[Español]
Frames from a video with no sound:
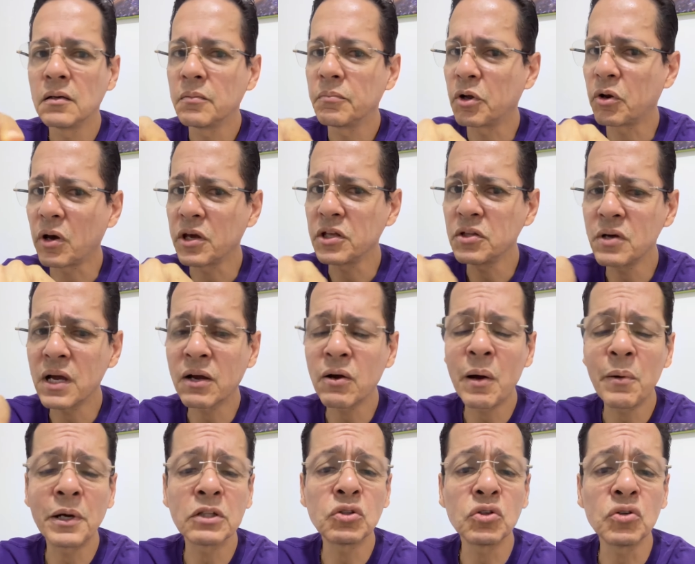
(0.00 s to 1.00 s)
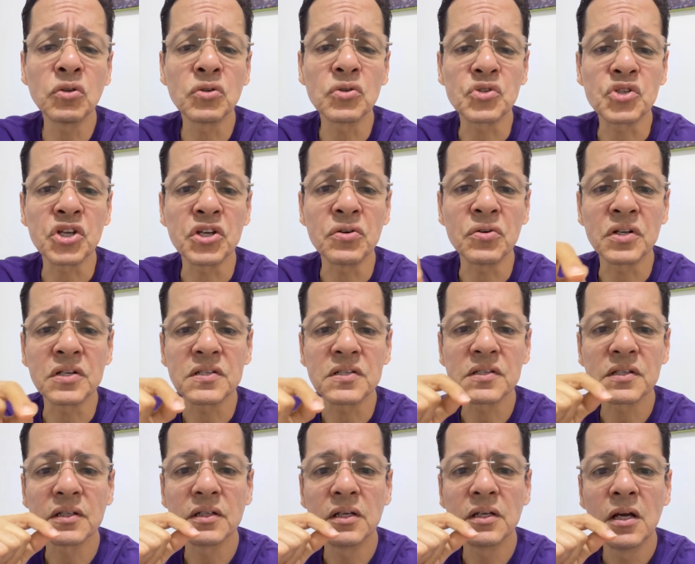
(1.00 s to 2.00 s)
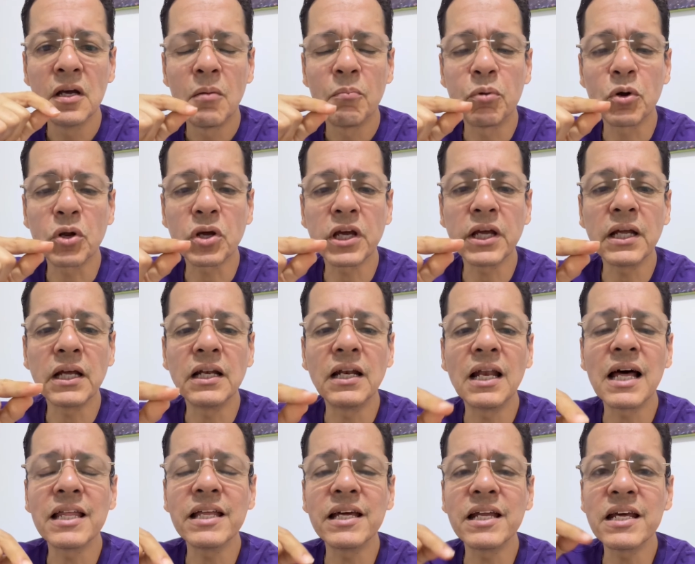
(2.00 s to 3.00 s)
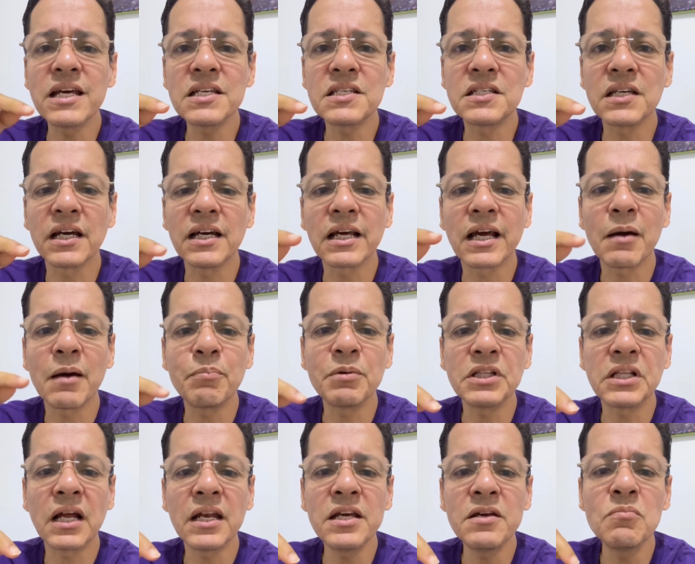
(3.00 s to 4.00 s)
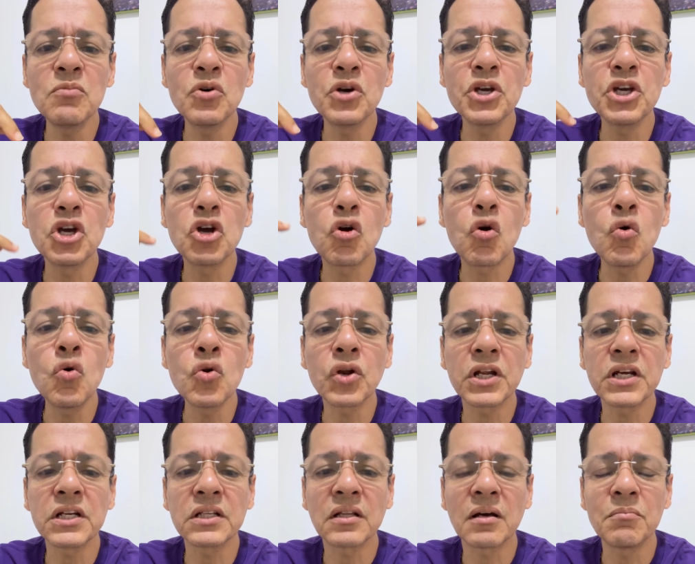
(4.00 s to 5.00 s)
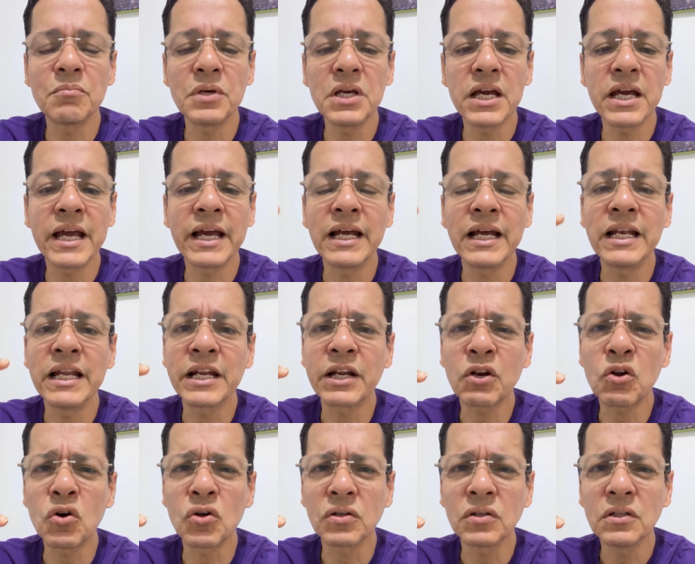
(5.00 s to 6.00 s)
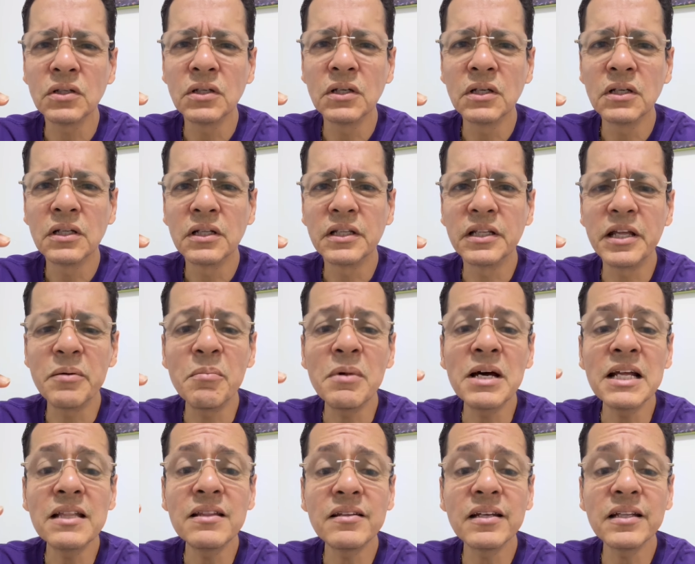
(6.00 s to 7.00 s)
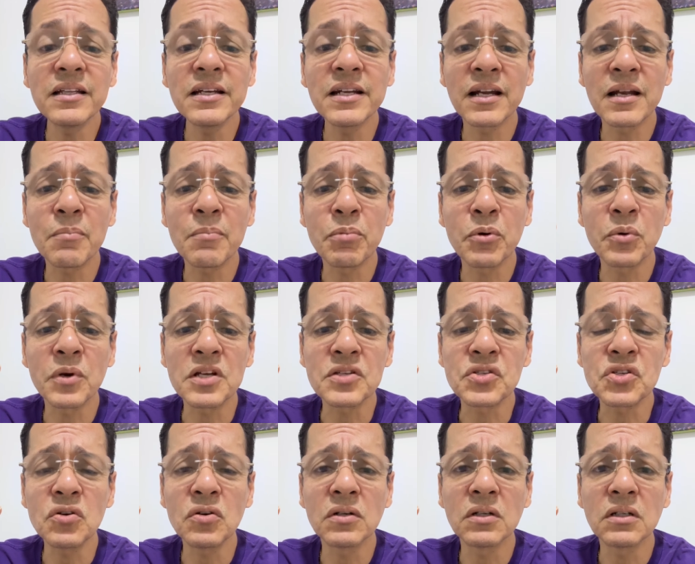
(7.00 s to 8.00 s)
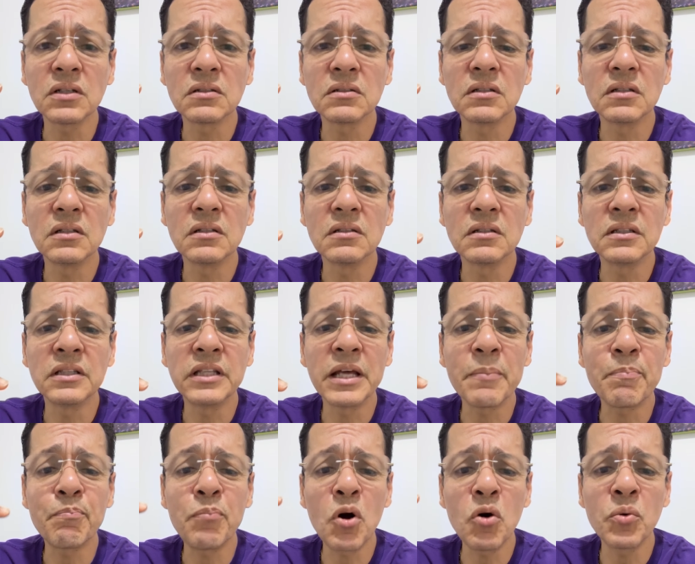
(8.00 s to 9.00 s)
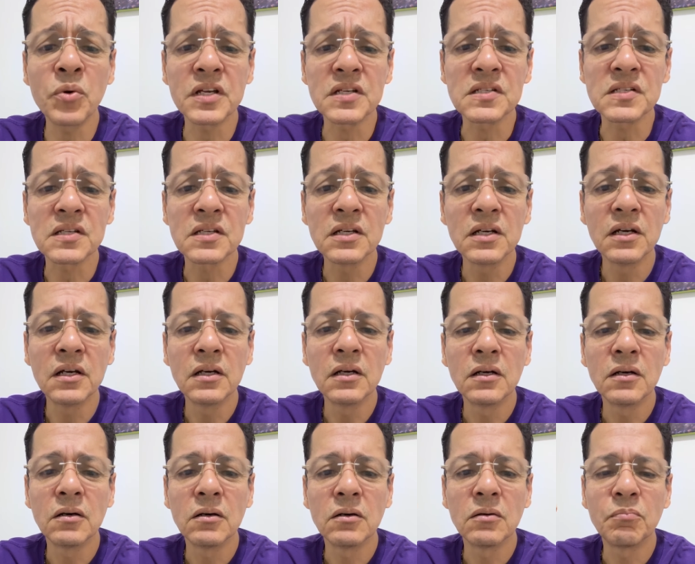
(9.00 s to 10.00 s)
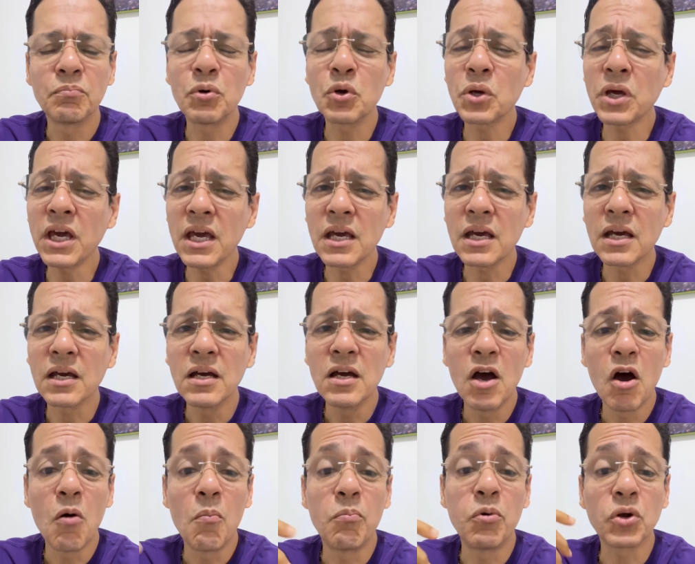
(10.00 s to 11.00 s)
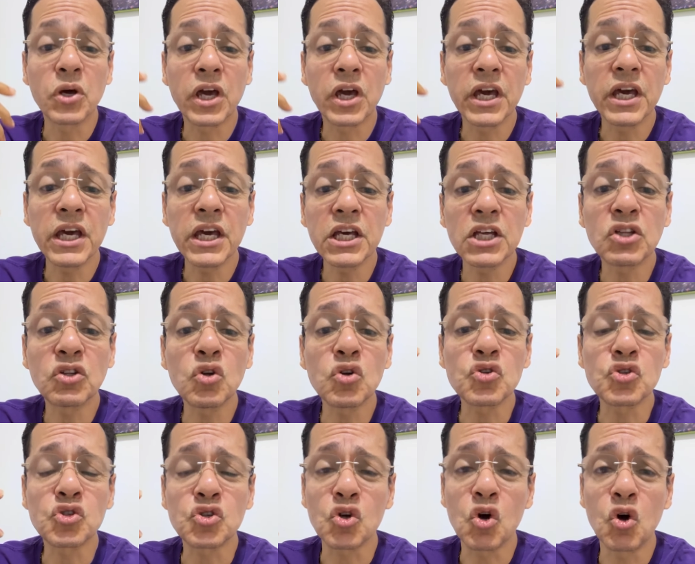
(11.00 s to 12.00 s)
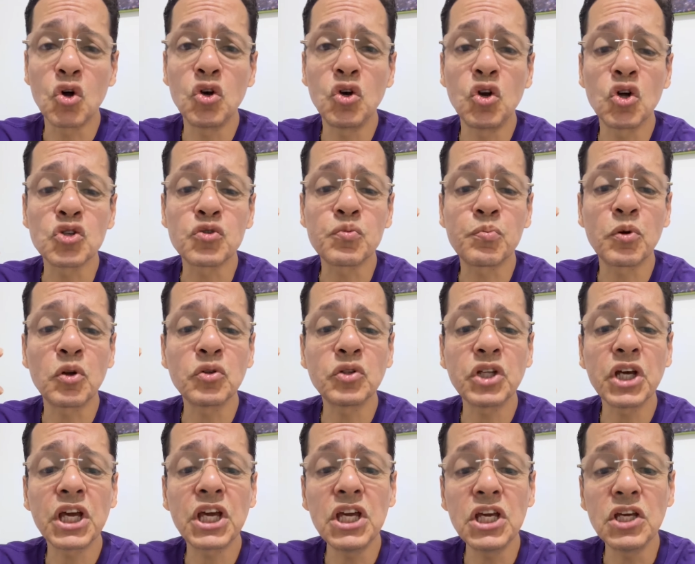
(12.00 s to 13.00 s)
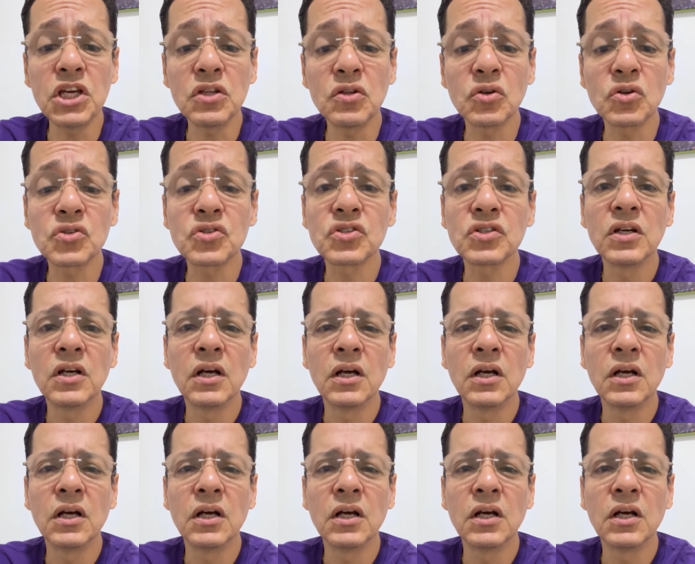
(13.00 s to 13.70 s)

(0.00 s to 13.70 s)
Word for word: Pero ahí no acaba todo, señores. Porque la derecha, el capitalismo, incurre también en el error de mantener a la población de pobres. ¿Por qué? Porque estos son los protegidos